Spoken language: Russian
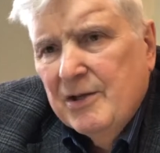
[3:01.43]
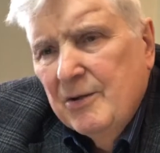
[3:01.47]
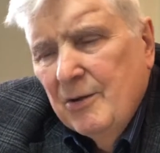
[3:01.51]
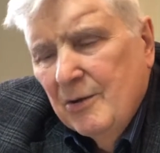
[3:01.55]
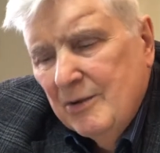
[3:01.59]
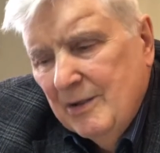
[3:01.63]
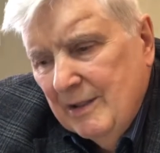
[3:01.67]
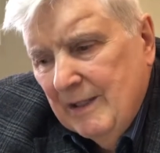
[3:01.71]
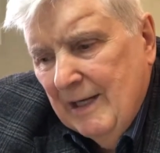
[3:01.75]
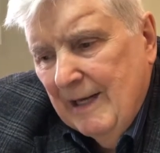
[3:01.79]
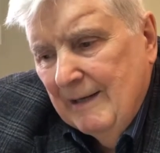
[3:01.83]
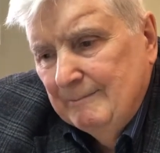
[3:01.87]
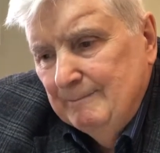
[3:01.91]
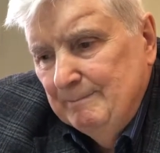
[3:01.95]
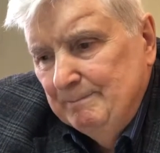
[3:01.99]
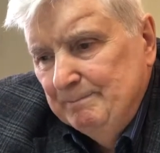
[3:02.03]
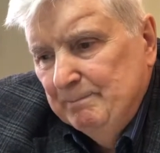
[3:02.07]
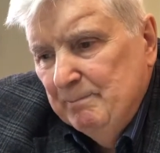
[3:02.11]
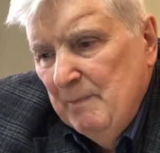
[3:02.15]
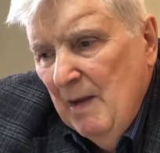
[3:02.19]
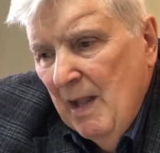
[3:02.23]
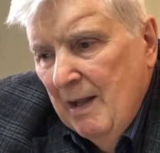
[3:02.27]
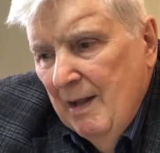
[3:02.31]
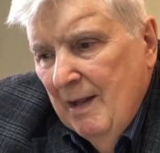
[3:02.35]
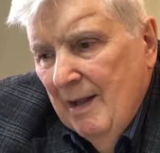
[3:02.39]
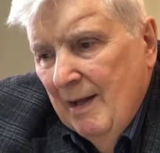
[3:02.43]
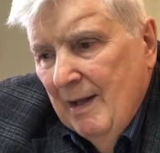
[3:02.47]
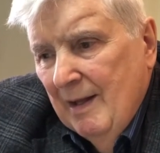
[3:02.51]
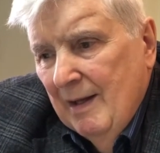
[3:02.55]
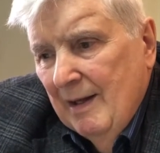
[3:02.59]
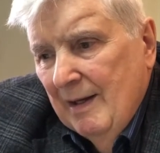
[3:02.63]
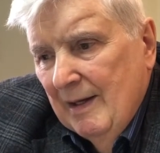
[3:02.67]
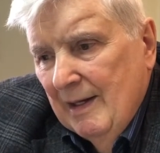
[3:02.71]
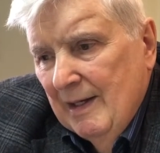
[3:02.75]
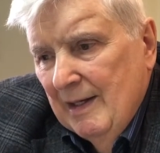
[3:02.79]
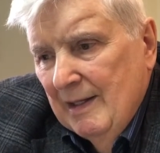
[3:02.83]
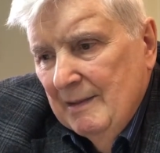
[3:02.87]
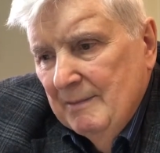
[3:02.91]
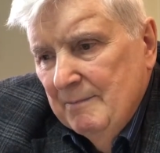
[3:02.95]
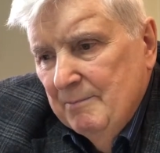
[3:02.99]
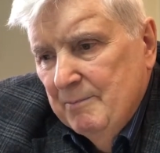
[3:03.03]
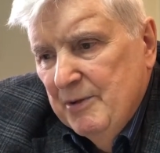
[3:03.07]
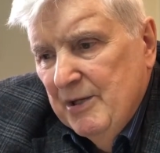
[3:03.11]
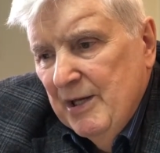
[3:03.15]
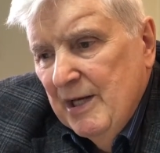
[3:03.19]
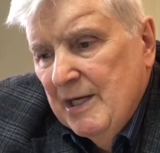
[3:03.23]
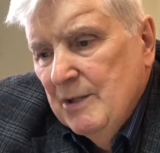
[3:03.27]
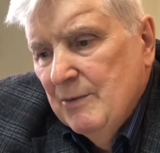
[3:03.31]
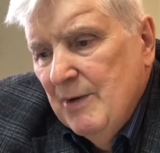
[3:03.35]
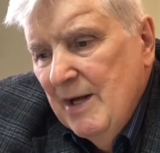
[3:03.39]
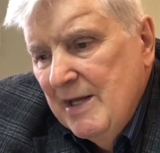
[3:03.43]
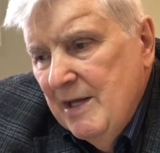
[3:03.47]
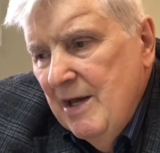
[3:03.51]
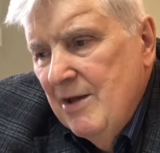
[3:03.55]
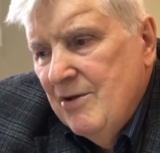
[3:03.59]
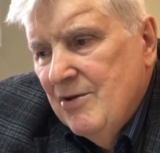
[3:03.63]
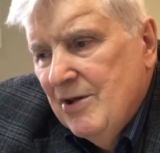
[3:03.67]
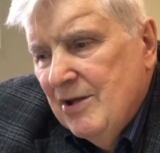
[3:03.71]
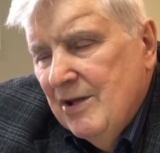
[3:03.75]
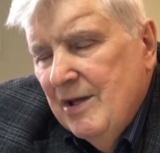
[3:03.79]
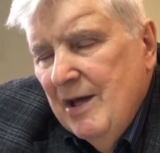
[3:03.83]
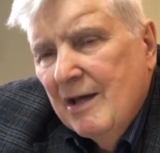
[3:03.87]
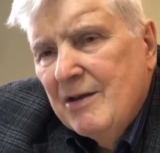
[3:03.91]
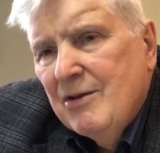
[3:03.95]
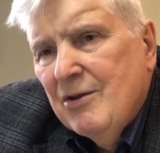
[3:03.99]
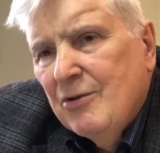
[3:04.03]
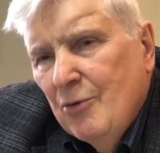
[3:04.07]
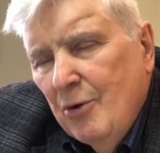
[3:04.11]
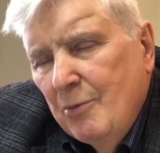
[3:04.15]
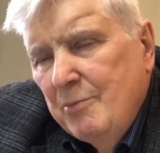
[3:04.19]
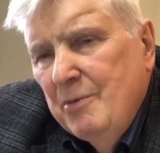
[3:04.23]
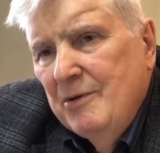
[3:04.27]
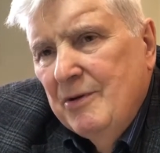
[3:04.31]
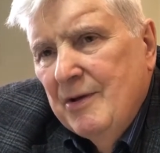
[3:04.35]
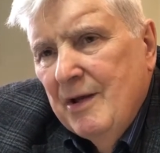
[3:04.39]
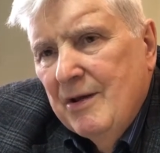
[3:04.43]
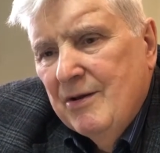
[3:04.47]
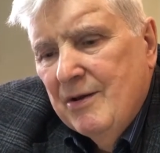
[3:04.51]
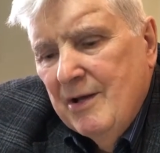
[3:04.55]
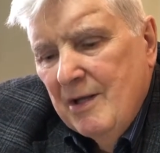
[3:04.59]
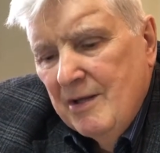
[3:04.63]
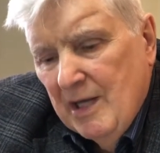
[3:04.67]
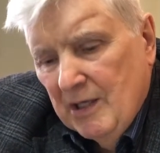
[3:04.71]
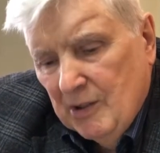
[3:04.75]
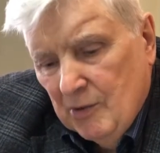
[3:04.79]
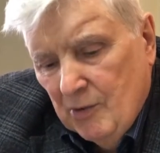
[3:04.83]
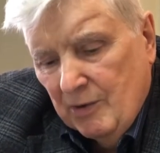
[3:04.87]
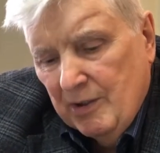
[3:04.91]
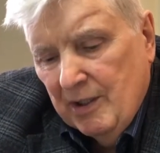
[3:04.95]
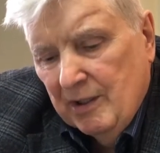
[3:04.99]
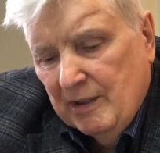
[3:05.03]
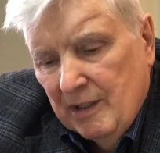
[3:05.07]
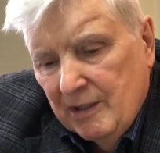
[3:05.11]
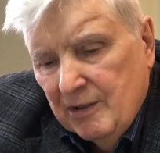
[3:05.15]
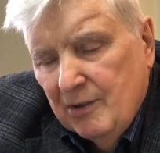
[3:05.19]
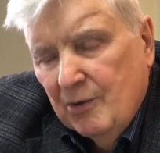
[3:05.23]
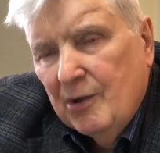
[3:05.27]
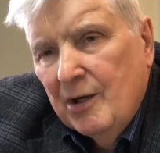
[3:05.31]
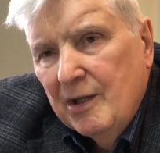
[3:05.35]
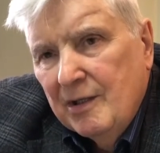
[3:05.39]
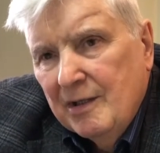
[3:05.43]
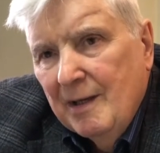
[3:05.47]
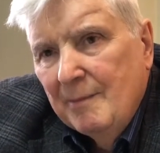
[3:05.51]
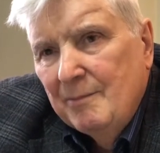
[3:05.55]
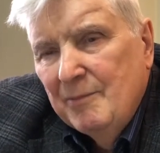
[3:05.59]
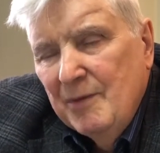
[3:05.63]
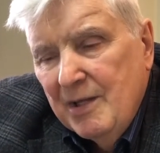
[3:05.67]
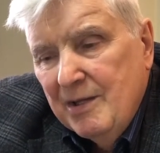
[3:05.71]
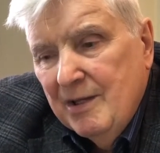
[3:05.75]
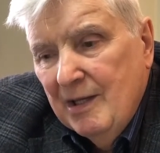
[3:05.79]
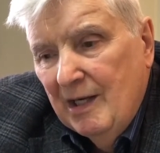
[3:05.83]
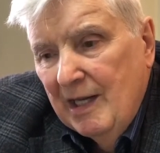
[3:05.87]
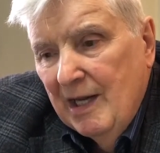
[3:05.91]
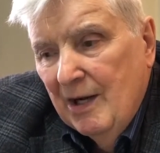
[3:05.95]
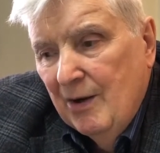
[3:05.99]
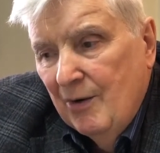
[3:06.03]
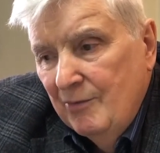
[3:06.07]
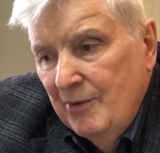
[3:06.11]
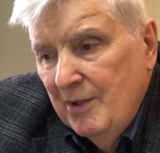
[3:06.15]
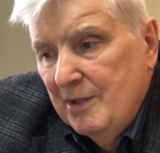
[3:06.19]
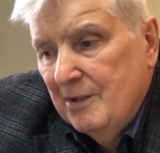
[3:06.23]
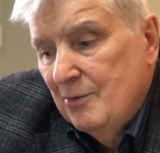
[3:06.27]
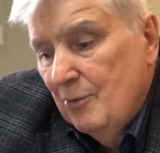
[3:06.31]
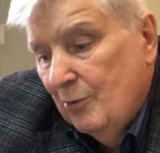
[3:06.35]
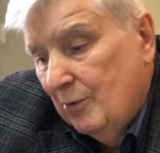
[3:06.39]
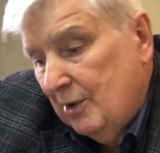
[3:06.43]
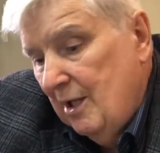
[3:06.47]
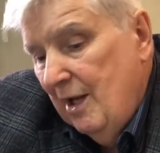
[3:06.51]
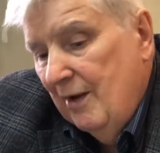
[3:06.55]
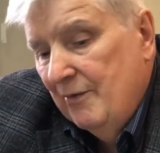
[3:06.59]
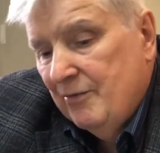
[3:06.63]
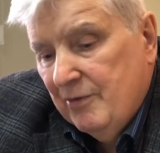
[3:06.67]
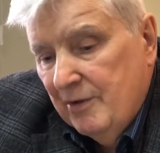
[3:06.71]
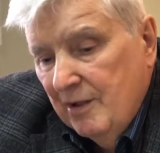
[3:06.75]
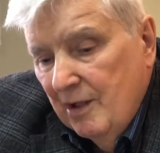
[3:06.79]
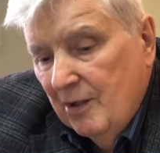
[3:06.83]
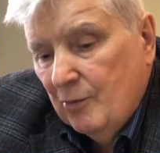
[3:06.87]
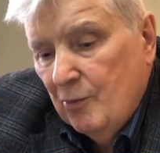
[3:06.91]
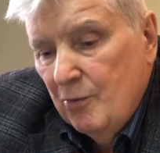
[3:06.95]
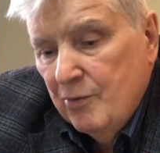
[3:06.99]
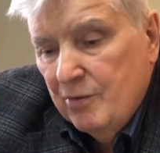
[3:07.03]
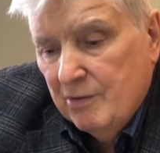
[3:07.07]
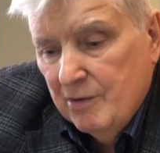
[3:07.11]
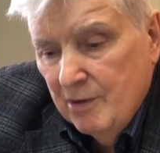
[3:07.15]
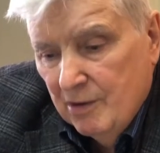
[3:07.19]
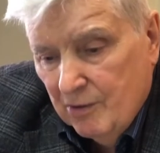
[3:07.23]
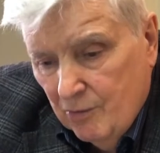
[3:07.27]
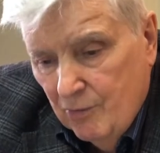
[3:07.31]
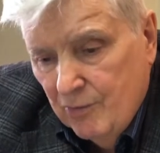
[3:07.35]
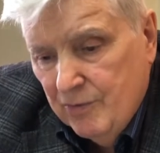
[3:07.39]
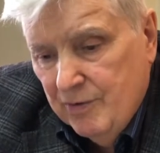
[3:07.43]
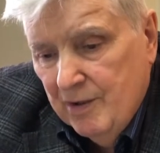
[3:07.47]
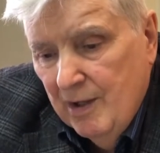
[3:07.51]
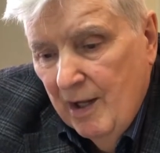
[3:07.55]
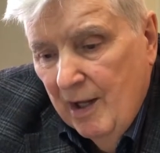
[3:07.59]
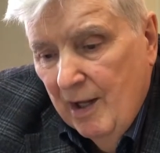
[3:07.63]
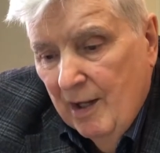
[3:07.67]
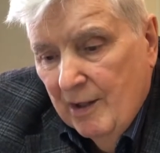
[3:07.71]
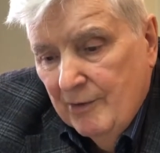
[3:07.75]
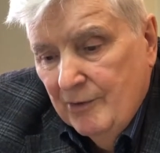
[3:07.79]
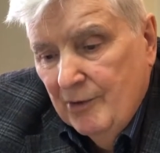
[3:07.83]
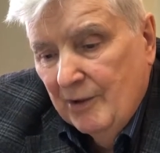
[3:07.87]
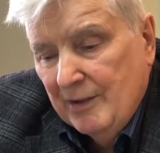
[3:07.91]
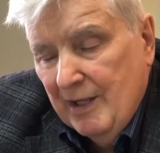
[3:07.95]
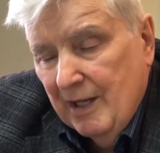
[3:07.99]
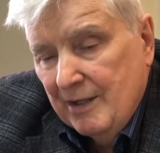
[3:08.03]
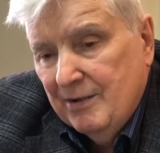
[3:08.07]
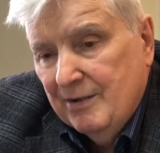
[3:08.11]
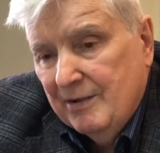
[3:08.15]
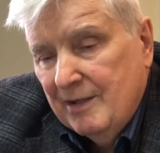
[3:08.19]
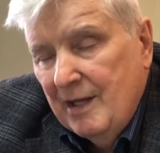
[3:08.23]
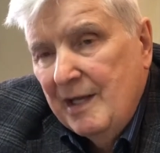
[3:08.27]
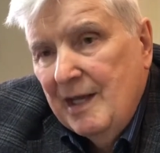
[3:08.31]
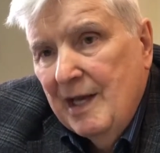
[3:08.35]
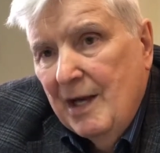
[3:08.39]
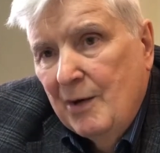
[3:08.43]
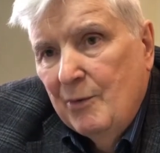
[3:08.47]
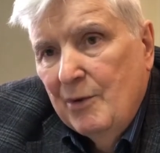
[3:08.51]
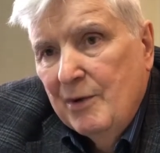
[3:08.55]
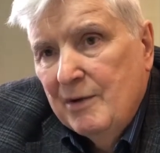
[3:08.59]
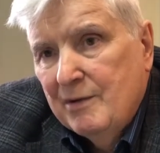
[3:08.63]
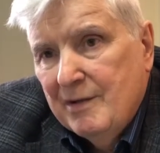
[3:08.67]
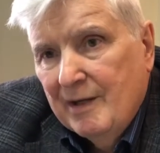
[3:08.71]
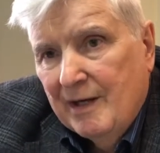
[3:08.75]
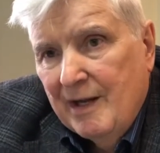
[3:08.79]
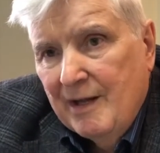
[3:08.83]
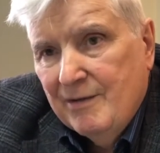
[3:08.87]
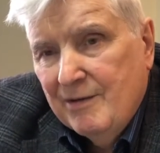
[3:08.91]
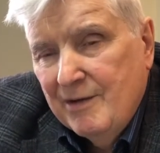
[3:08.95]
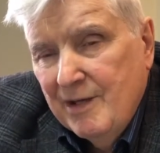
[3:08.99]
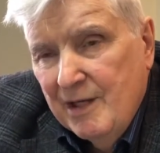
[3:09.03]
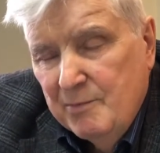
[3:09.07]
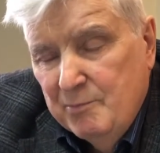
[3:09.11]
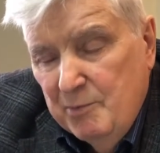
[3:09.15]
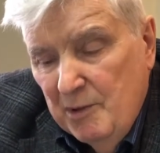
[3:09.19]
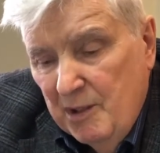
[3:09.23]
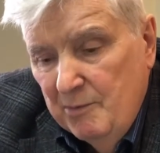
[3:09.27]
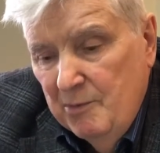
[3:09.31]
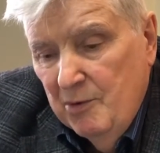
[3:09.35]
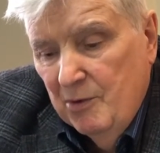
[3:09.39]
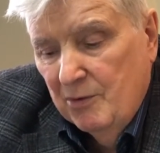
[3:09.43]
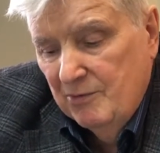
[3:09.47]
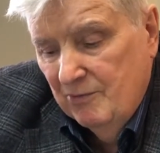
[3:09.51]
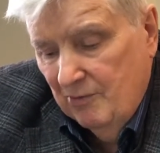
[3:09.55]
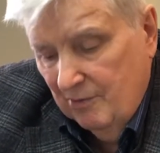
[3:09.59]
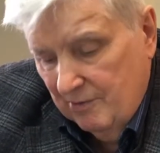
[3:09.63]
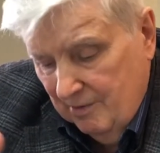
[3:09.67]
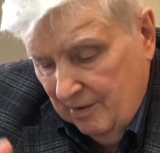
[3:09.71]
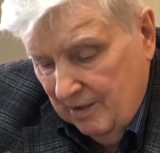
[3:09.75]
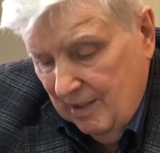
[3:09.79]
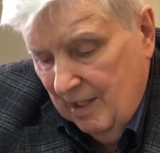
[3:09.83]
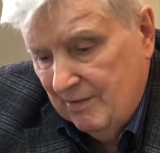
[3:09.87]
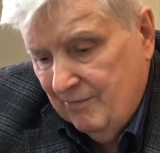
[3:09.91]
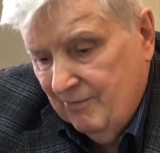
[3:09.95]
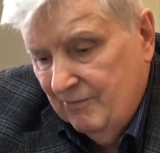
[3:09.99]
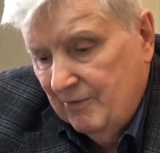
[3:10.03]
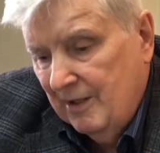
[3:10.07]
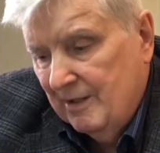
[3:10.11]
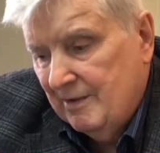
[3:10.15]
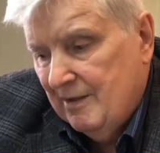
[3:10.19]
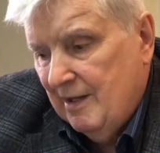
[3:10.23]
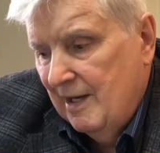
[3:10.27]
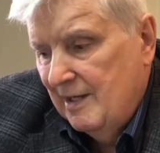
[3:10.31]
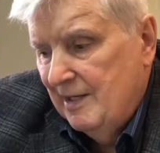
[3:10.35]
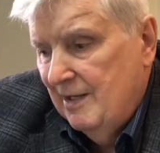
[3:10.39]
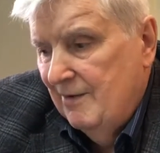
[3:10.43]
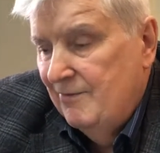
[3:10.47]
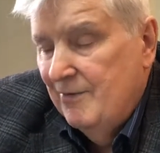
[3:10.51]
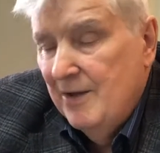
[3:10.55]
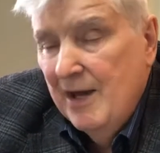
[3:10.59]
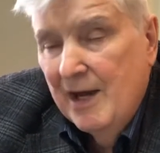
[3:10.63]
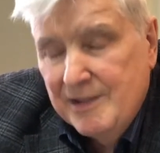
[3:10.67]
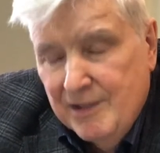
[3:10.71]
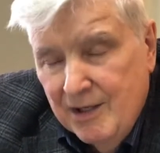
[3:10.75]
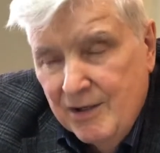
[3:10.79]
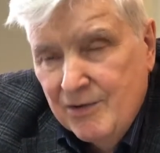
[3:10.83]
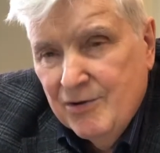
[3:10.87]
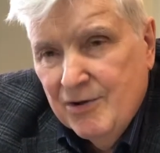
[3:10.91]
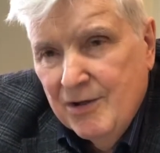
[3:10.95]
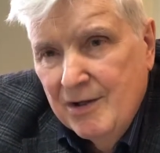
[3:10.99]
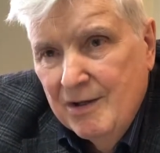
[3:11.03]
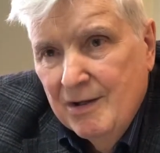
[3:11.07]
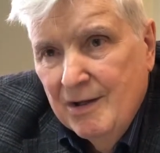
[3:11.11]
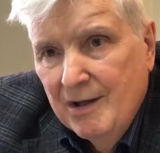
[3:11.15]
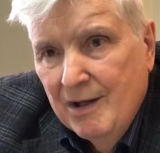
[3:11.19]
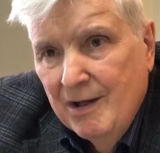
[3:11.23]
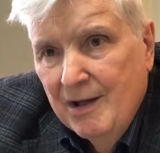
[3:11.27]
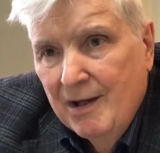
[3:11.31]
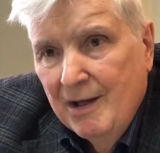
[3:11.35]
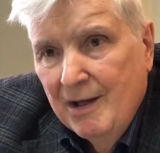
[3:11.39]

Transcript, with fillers: что там э, психологические особенности народа, который там населял, ведь ну Киевская Русь – Русь, но она состояла из разных племен, вот здесь в Рязани – Вятичи,